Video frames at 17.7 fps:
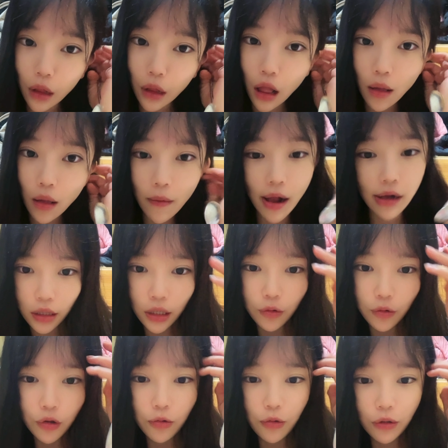아
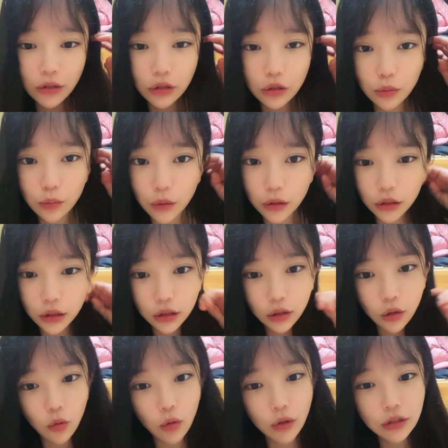말키미 완전 맛있어
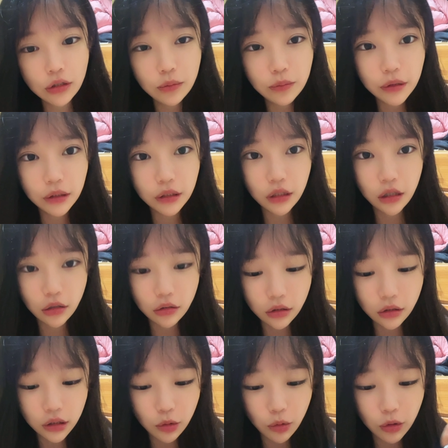완전 비싸다
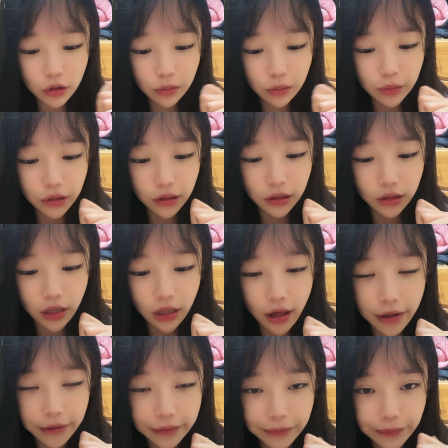그치? 완전
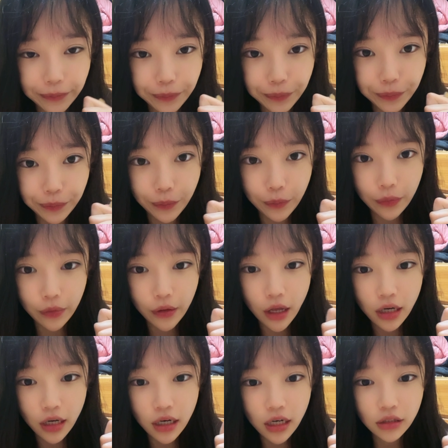비싸
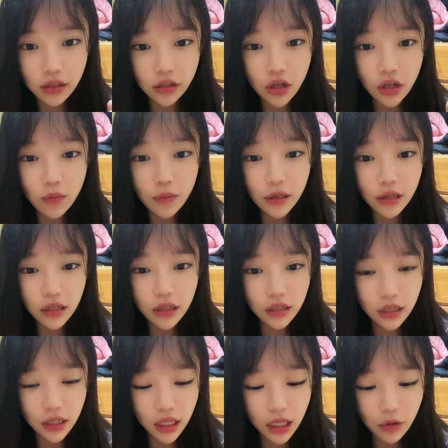그래서 3인들은
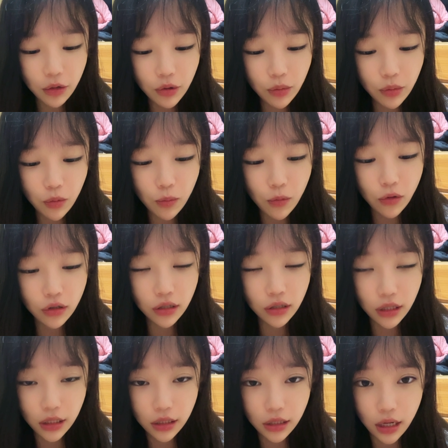키미 못 먹는
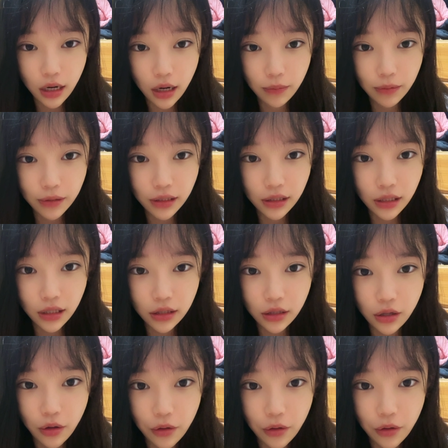데잖아 비싸서